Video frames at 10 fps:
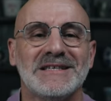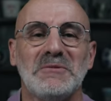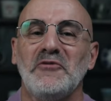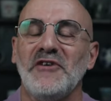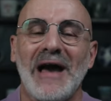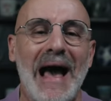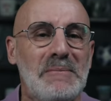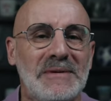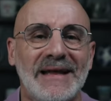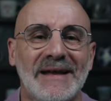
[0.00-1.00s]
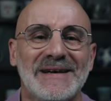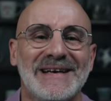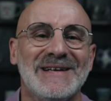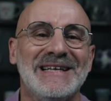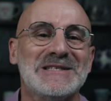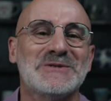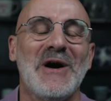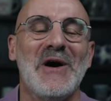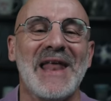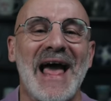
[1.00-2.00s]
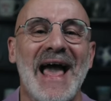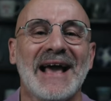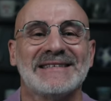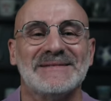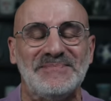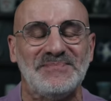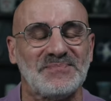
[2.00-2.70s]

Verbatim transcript: Ça me fait rappeler l'histoire en acte